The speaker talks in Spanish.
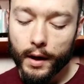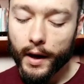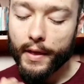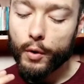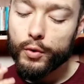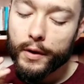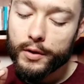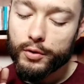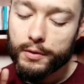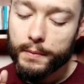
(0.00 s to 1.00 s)
Cada uno
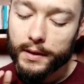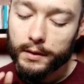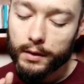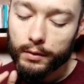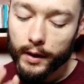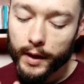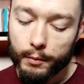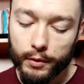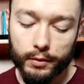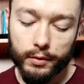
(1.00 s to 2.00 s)
de sus 21
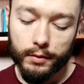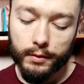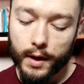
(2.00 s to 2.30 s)
gramos.